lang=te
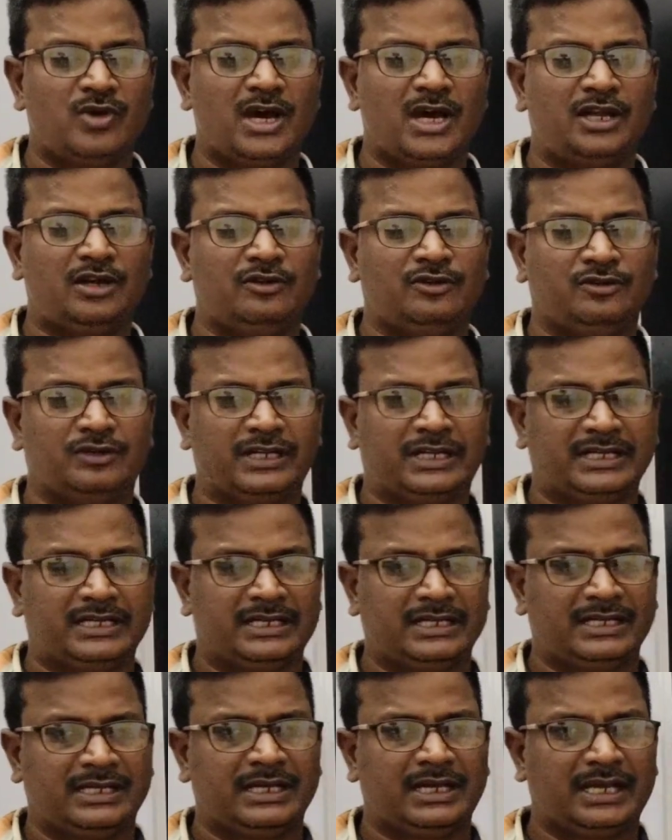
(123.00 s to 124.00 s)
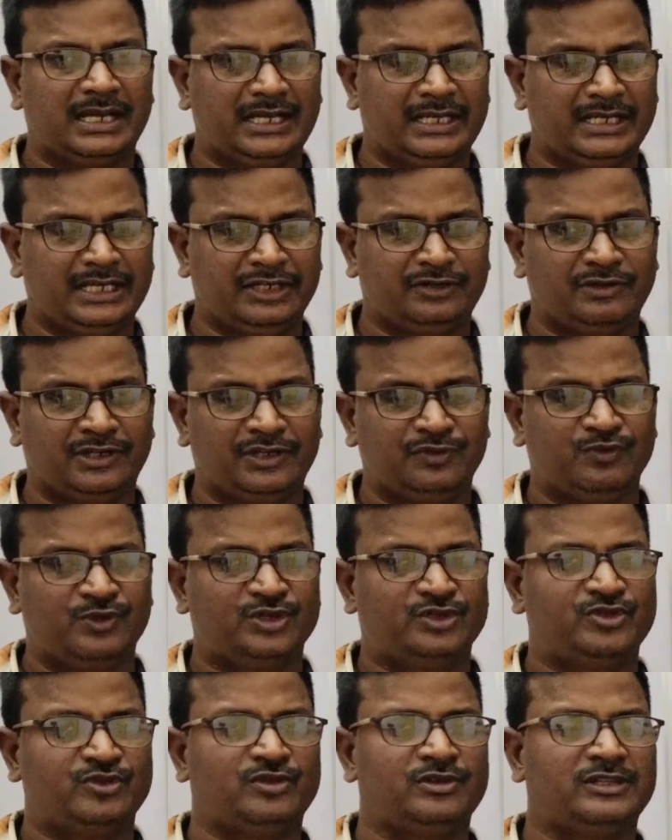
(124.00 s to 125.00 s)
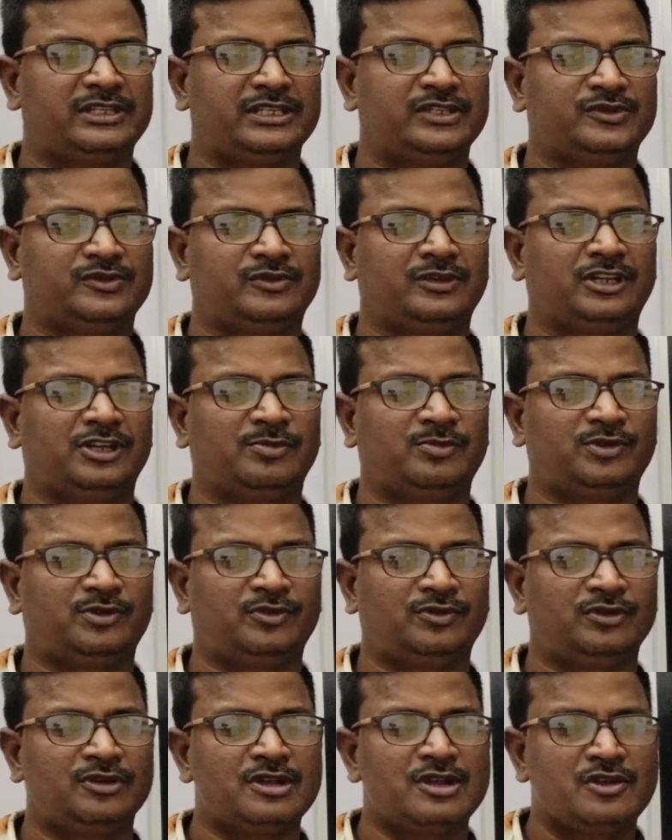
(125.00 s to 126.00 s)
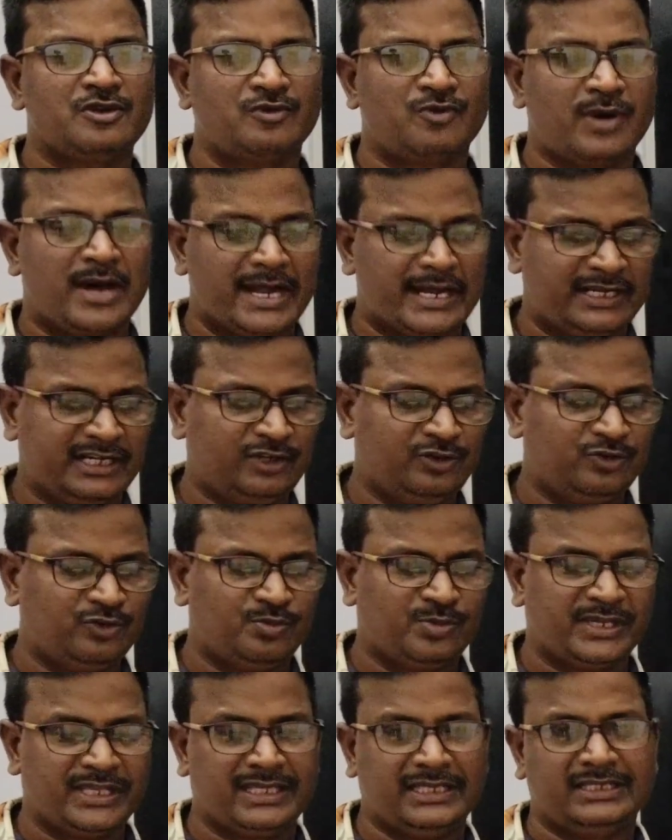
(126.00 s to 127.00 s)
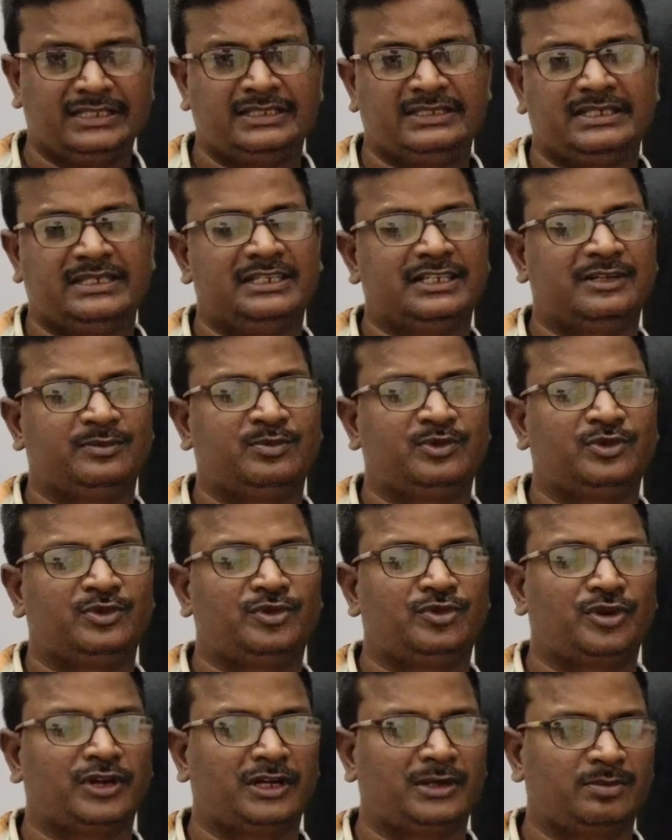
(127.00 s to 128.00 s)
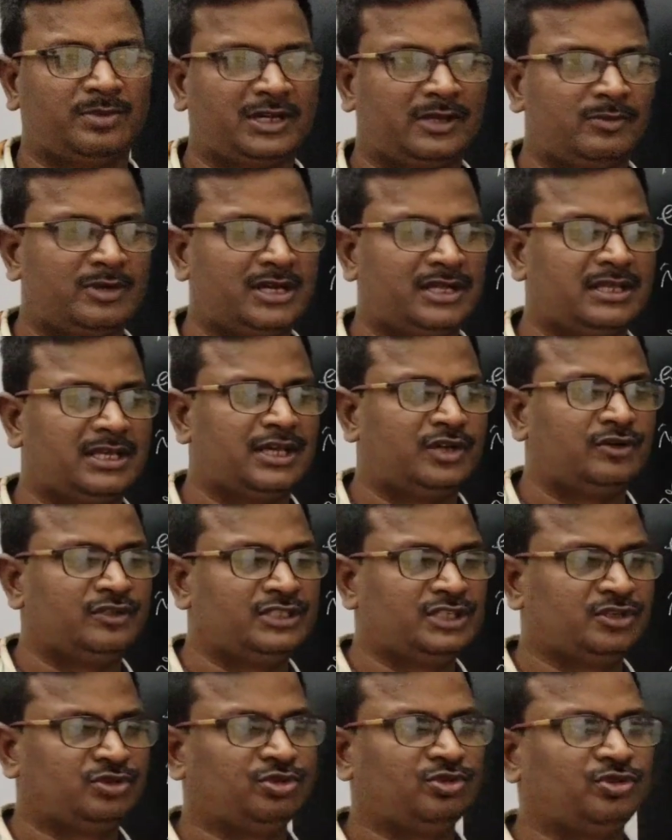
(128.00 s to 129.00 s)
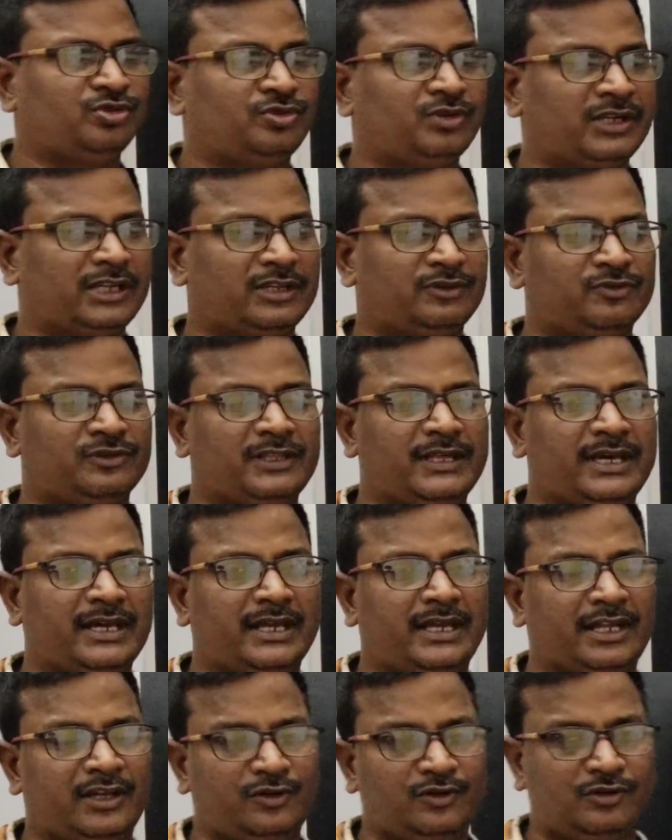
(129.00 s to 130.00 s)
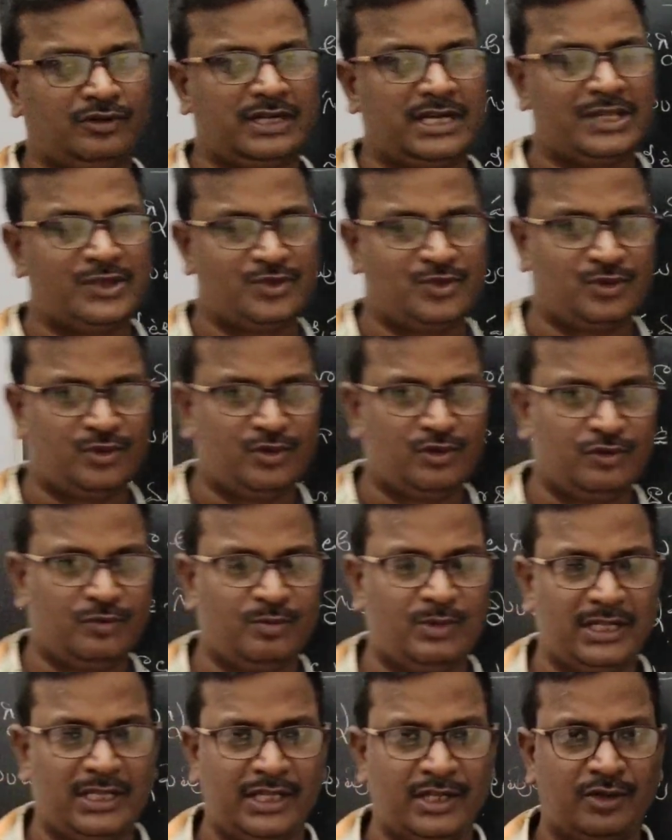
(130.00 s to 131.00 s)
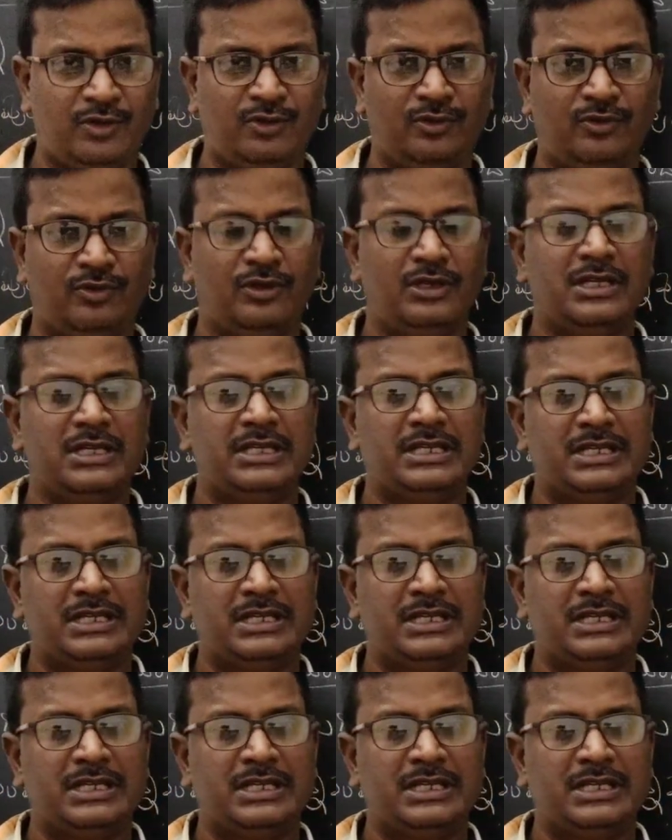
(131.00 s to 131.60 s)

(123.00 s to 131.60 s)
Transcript: వాళ్ళు రకరకాలైనటువంటి వస్తువులు తీసుకున్నప్పుడు వాటిని ఉపయోగించేటప్పుడు కొన్ని ప్రమాదాలు జరుగుతూ ఉంటాయి ఉదాహరణకు కత్తులు బ్లేడ్లు